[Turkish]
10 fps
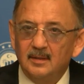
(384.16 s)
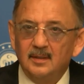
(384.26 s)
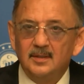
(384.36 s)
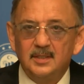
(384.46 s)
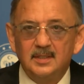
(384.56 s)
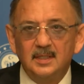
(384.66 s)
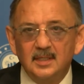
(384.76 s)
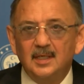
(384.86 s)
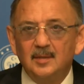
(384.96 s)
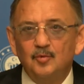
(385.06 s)
sizler
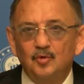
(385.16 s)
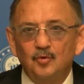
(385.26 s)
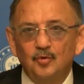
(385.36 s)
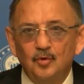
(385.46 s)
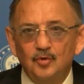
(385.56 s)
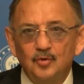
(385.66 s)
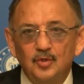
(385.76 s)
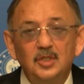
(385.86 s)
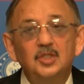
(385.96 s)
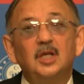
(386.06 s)
yarın bir gün görürsünüz.
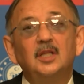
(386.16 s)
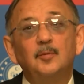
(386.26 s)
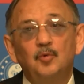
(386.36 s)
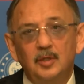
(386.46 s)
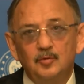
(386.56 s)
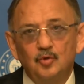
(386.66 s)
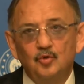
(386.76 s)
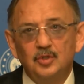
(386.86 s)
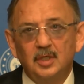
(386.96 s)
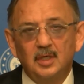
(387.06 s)
İnşallah böyle bir
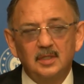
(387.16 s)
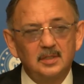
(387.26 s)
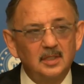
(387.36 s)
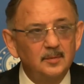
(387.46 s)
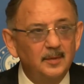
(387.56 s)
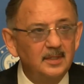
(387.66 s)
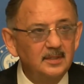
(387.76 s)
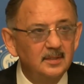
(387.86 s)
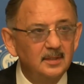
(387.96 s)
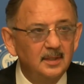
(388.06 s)
sonuçla
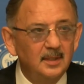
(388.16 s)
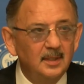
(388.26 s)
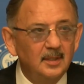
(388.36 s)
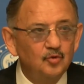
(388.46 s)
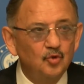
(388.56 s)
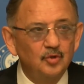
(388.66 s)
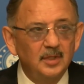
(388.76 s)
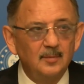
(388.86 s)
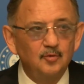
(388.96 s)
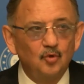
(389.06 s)
karşılaşmayız.
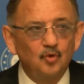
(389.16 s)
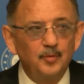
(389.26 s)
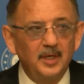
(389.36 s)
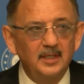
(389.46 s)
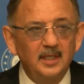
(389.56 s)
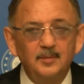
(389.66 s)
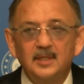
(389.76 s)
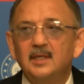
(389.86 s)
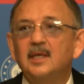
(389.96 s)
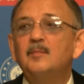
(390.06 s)
Çocuklarımız okumaya gider bir
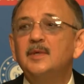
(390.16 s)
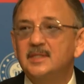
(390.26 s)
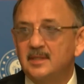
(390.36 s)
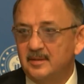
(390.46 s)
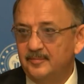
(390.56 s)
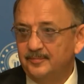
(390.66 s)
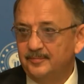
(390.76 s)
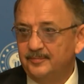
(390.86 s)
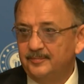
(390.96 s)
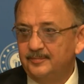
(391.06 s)
daha gelmezler.
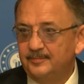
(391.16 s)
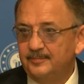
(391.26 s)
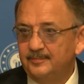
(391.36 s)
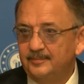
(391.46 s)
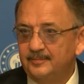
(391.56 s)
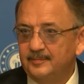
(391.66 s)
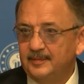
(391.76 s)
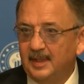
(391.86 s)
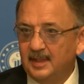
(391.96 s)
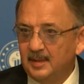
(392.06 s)

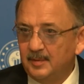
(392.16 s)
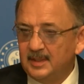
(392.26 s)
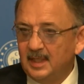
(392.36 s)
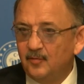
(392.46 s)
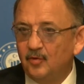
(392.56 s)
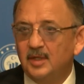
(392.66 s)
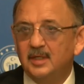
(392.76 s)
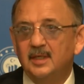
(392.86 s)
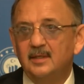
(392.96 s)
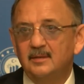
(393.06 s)
Arada bir telefon
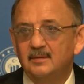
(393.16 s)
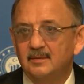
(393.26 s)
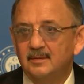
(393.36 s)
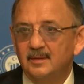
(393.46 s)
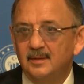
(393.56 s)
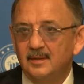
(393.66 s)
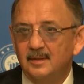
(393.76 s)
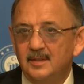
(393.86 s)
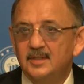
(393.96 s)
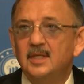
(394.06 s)
arayan
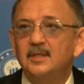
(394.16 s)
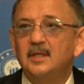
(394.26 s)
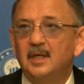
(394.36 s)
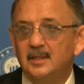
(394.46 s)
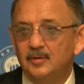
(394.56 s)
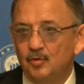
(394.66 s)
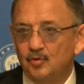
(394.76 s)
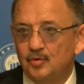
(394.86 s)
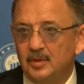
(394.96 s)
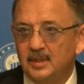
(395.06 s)
insanlar haline
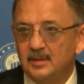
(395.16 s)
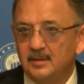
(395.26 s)
dönüşürler.